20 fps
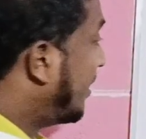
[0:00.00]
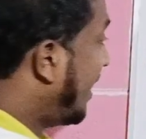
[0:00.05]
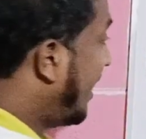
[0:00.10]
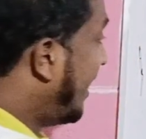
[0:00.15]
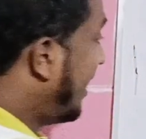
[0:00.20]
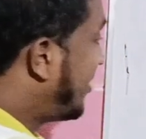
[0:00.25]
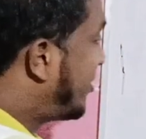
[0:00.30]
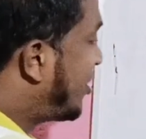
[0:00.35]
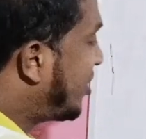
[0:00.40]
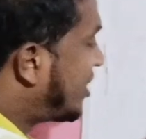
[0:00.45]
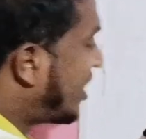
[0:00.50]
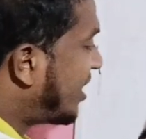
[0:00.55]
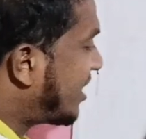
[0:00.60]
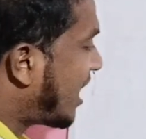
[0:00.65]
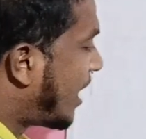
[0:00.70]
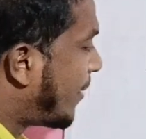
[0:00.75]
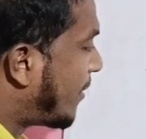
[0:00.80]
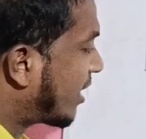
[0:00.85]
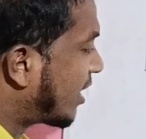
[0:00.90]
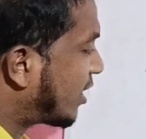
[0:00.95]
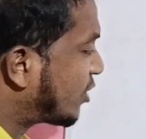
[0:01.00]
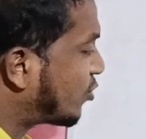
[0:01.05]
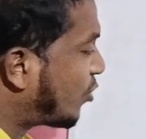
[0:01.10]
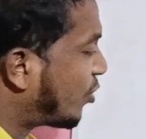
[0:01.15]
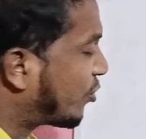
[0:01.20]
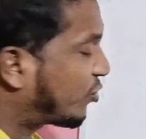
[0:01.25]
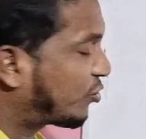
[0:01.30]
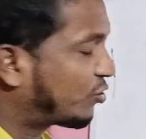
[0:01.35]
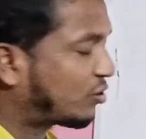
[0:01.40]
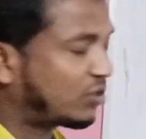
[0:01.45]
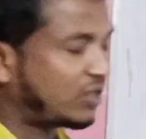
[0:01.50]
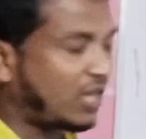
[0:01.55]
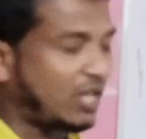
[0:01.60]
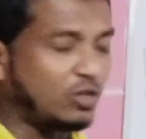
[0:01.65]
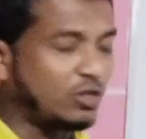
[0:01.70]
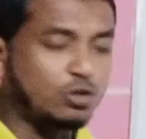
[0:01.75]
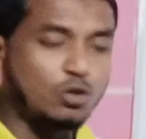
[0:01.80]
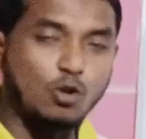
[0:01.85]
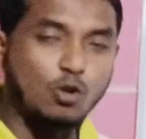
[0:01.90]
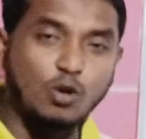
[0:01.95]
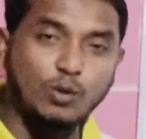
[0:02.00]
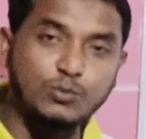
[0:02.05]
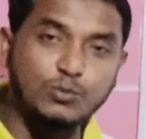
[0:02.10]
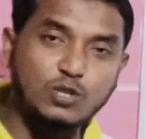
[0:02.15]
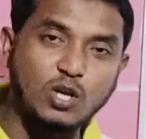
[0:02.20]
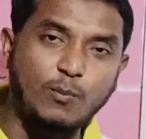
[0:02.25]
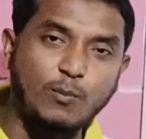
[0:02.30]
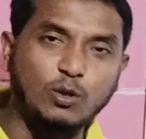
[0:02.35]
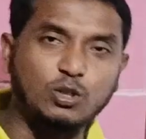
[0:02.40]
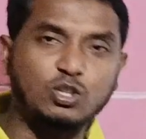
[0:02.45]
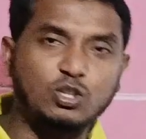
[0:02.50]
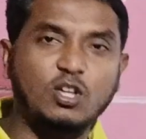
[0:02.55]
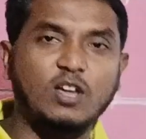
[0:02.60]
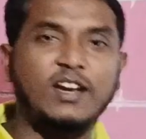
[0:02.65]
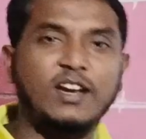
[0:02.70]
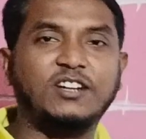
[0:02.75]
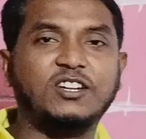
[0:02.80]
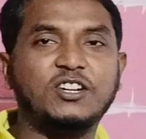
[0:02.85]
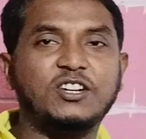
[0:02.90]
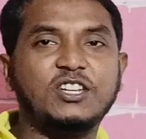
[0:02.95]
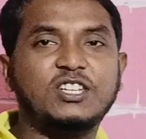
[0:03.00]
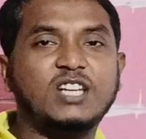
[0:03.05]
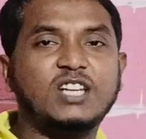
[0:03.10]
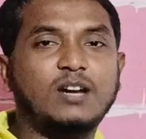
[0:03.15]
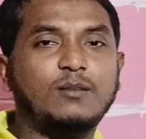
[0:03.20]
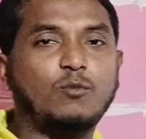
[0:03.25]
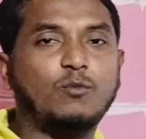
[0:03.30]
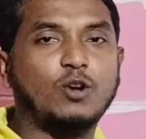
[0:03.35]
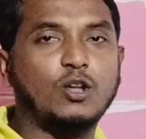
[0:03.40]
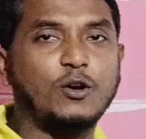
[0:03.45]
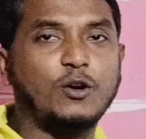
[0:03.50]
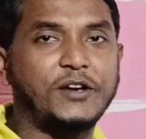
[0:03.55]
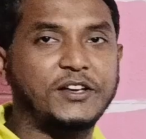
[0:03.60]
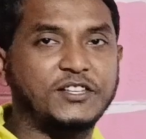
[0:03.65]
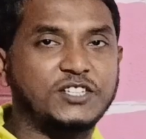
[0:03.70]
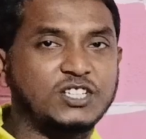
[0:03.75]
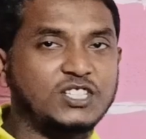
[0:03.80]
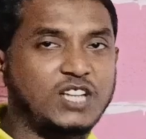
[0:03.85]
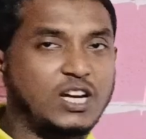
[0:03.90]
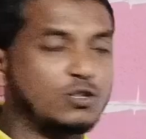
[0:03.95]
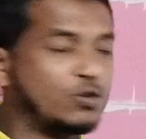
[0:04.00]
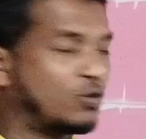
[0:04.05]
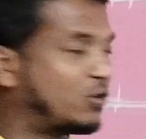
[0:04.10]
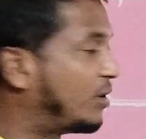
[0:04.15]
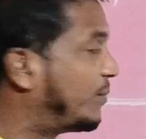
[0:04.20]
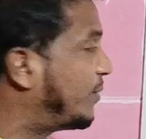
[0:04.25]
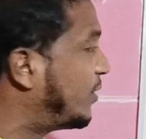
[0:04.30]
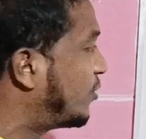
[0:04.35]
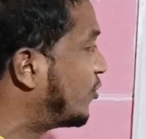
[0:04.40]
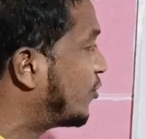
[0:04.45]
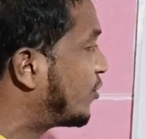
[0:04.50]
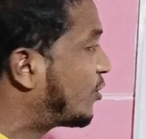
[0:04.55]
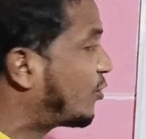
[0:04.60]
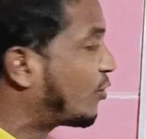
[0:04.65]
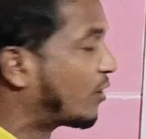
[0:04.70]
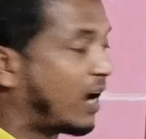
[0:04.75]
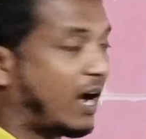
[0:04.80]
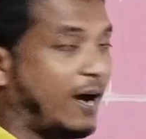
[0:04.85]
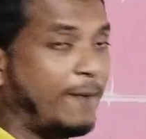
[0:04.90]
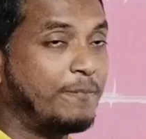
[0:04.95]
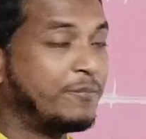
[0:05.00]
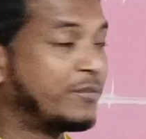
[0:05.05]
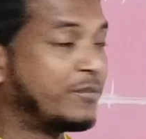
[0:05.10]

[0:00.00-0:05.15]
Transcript: এই ডিজাইনটা আমার কাছে অত্যন্ত খুব চমৎকার একটি ডিজাইন মনে হয়েছে যার জন্য ভিডিওটি করা